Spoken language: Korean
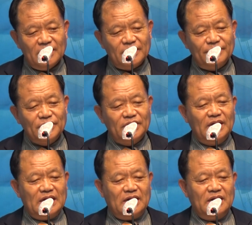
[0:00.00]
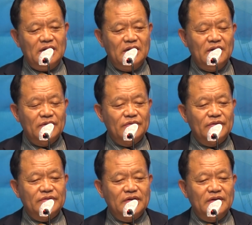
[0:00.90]
없느니라
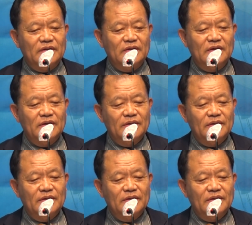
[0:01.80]
그렇게